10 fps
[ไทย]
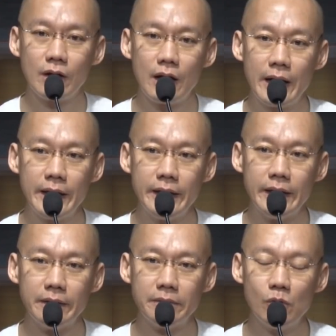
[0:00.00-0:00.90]
แล้วก็ให้
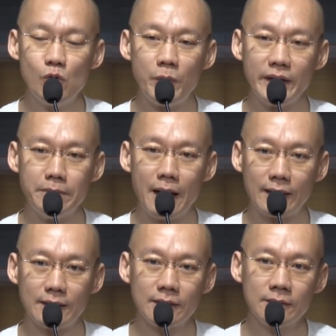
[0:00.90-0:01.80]
ผู้ปฏิบั
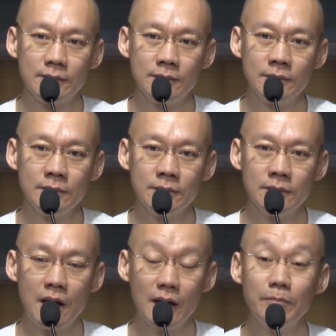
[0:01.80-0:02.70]
ติ
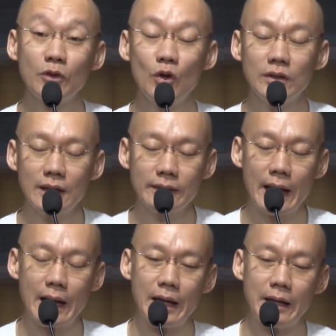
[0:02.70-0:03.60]
เริ่มต้นตั้ง
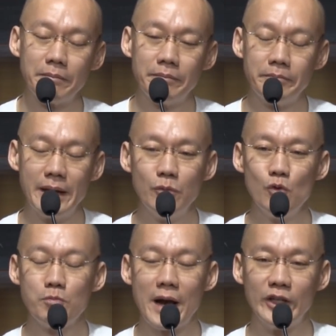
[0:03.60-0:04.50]
แต่เป็น
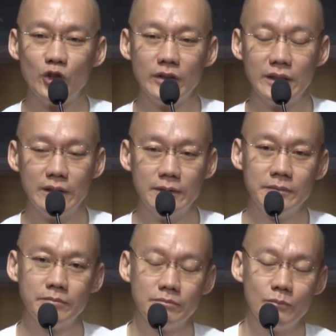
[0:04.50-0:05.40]
ผู้ใหม่จนถึง
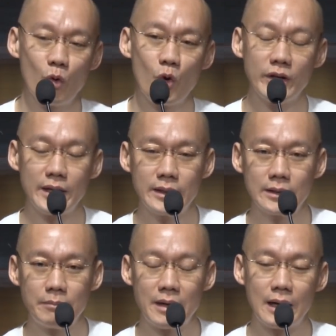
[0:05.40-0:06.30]
บุคคลนั้น
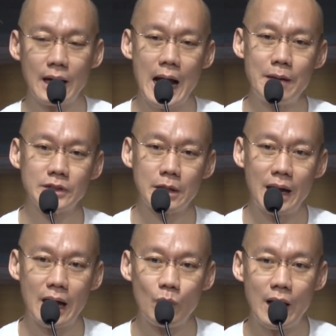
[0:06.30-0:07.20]
กำลังข้ามส
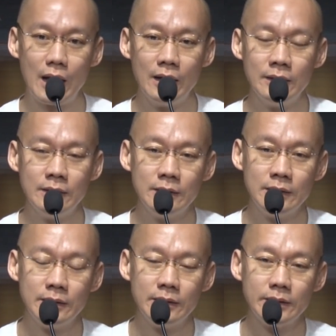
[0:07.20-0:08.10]
ภาวะ
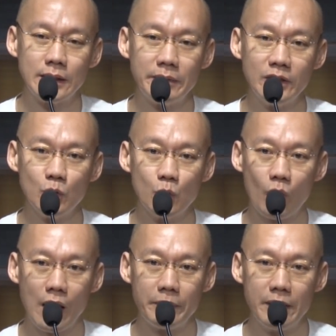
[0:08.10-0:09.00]
จะไปสู่
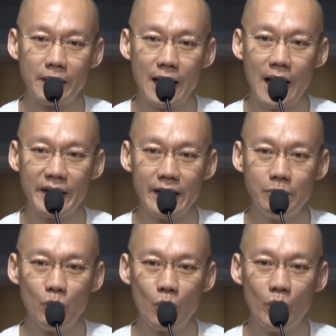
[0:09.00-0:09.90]
ความเป็นพระอริย
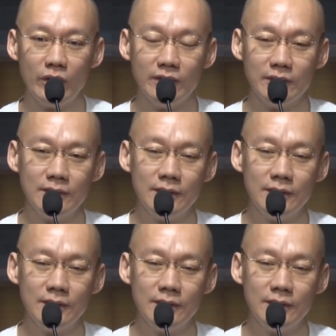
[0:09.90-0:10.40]
บุคคล